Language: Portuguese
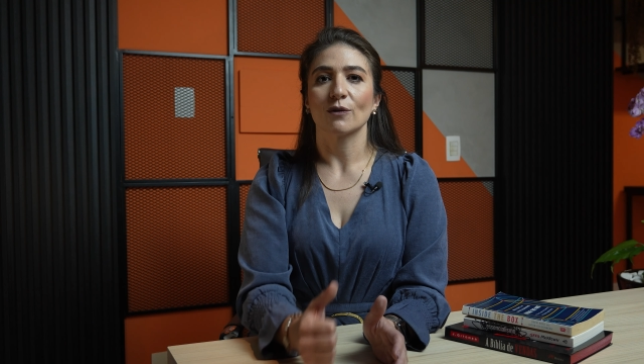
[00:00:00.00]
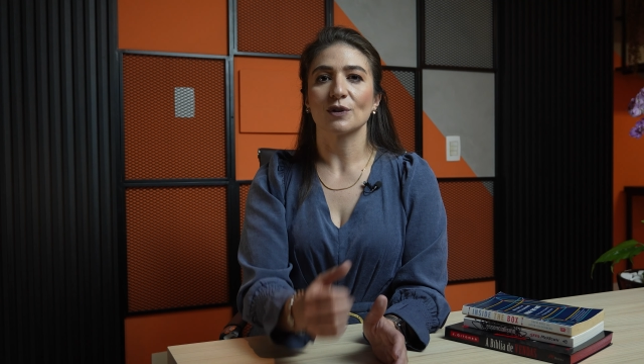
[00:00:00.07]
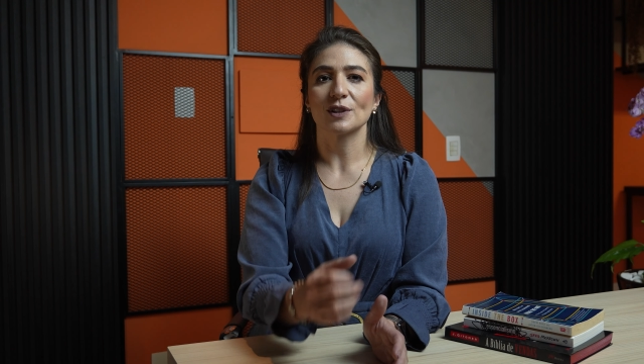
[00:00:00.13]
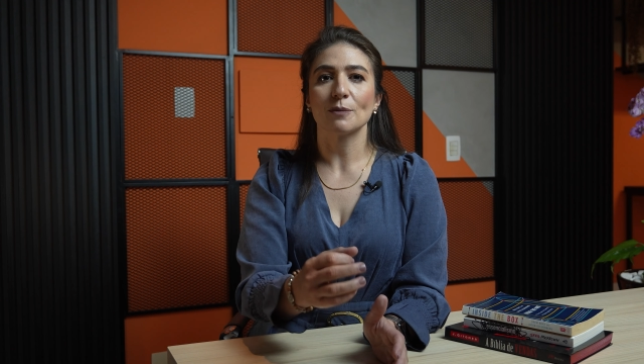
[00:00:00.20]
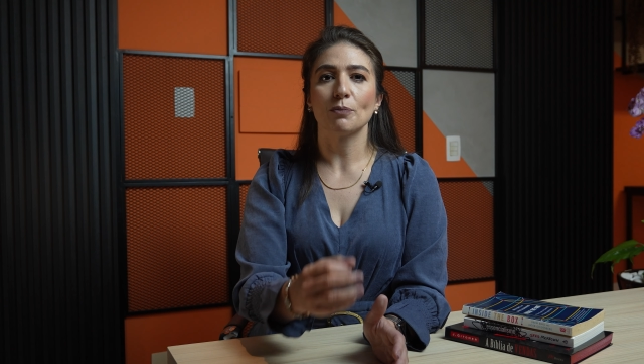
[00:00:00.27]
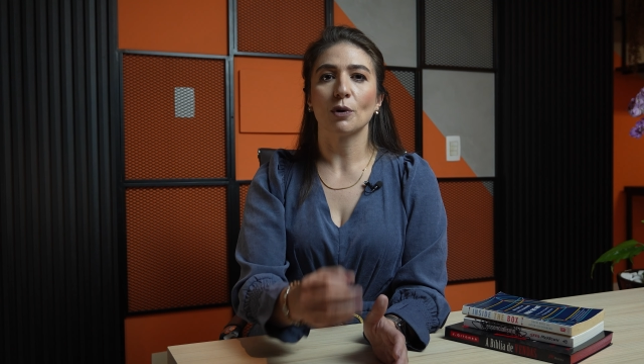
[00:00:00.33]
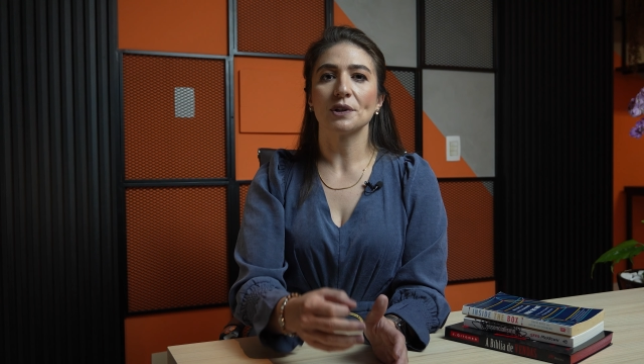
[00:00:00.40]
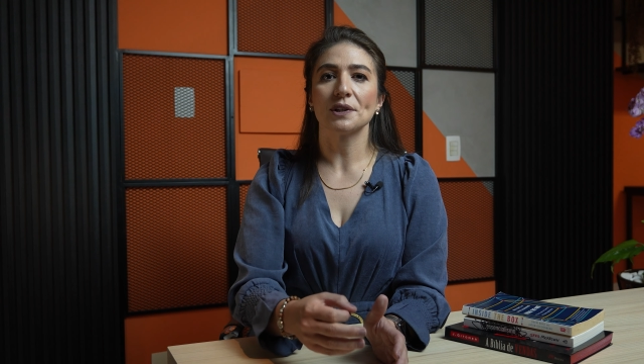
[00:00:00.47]

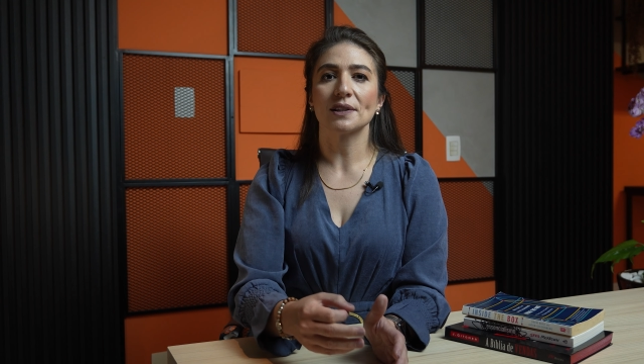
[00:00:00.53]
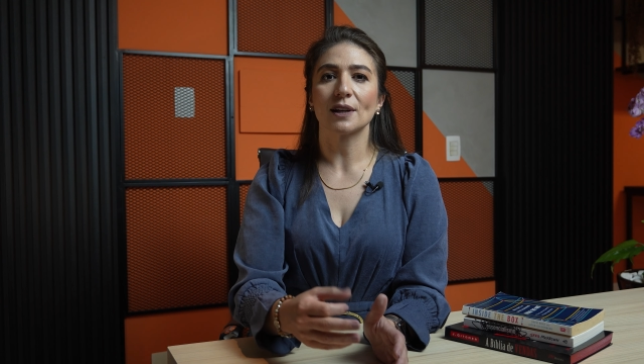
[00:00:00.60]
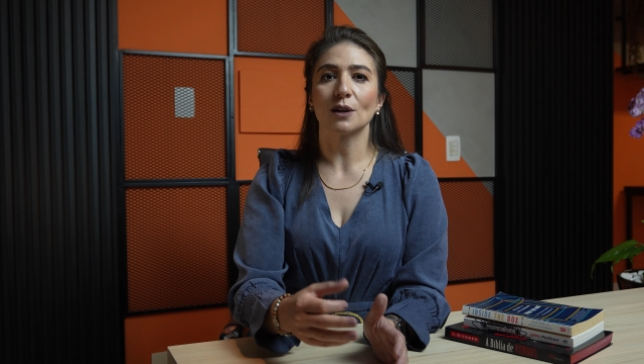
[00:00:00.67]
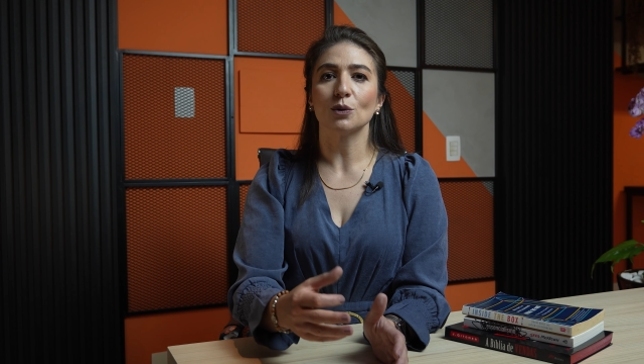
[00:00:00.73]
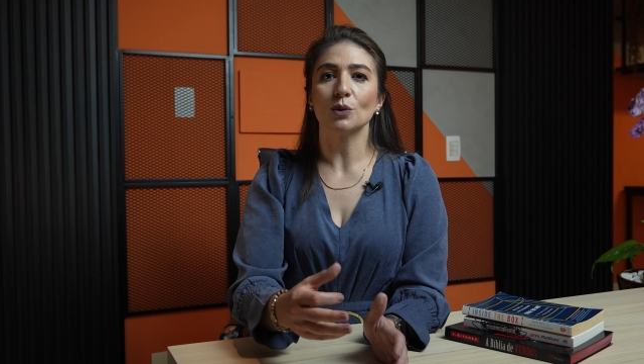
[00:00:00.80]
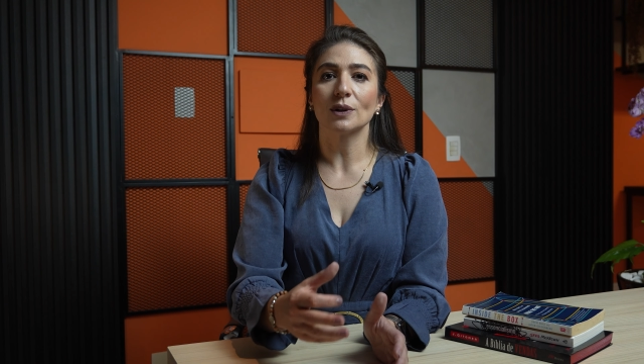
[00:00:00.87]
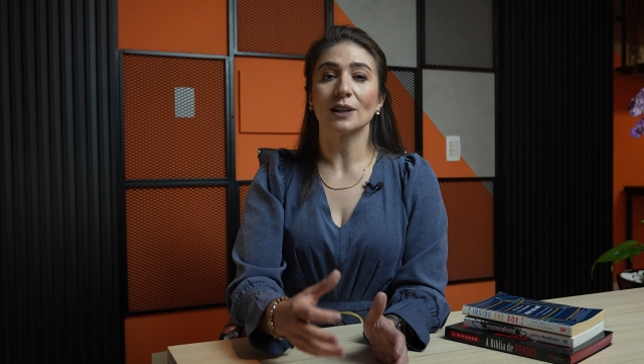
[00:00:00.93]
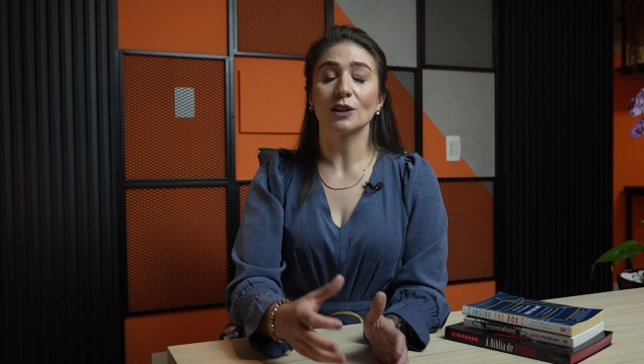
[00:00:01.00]
Você pode estar
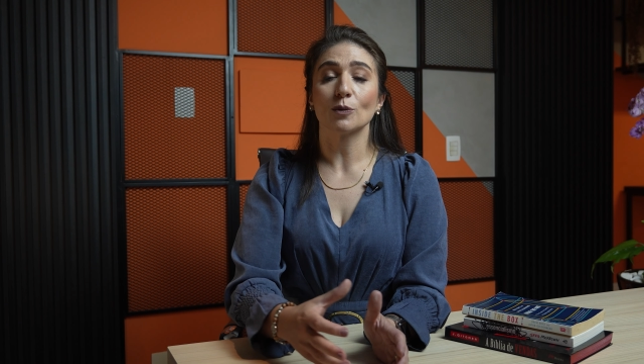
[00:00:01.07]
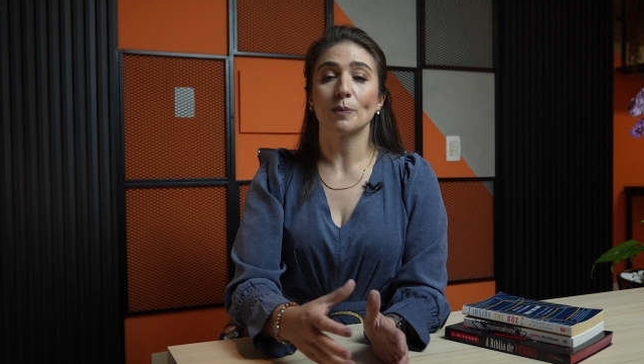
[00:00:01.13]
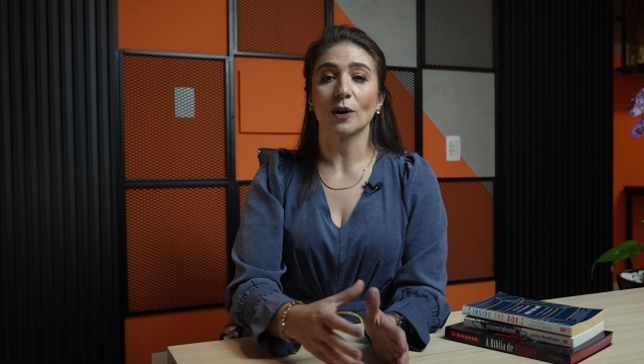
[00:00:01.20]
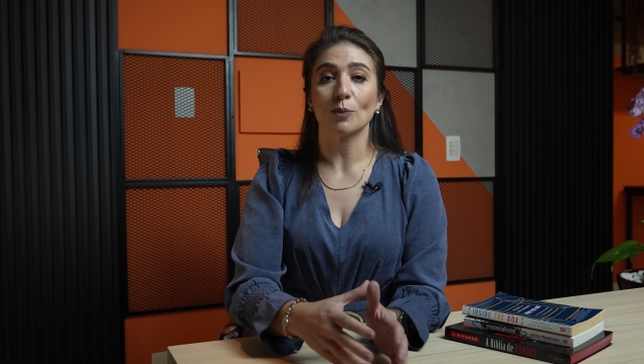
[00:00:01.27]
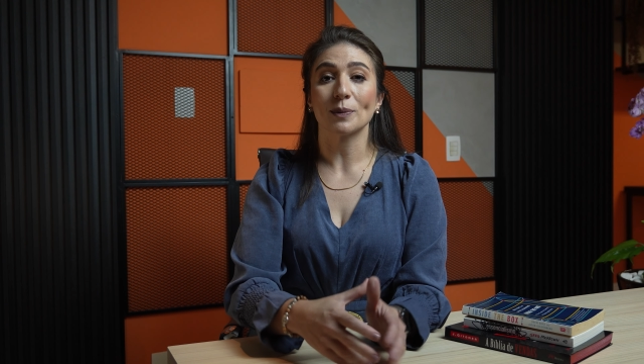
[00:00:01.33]
lutando para